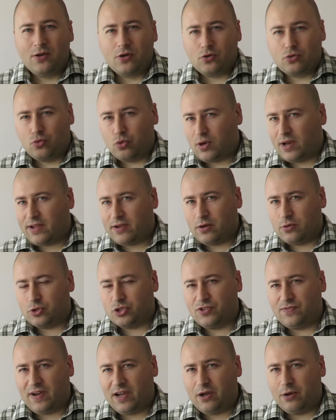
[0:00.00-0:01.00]
którego
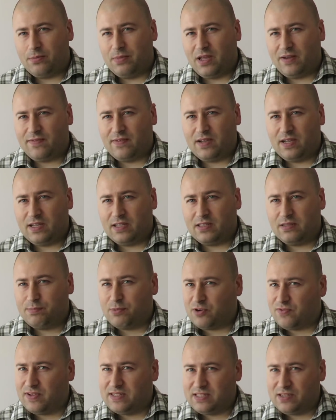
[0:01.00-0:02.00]
używają nawet
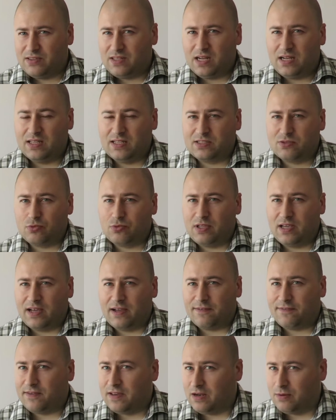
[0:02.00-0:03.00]
profesjonalne
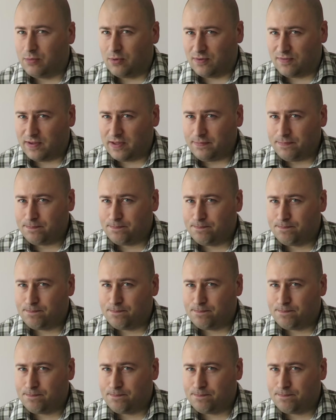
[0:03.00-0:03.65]
studia filmowe?